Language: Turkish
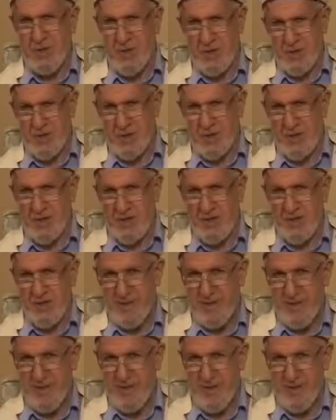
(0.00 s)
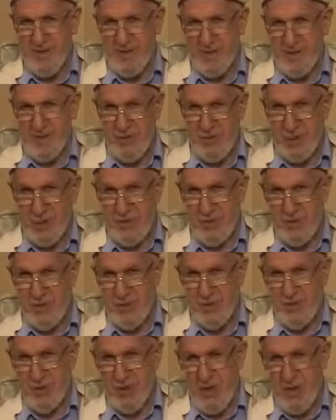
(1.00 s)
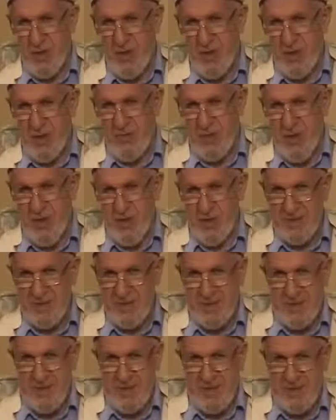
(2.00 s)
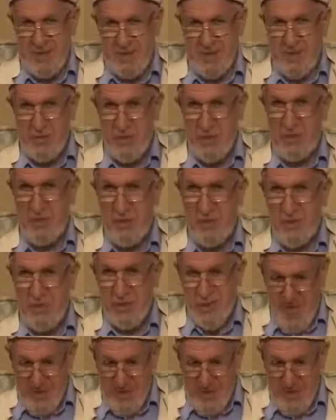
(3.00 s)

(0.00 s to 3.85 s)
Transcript: söyler yolculuk böyle bitmez.'' uykun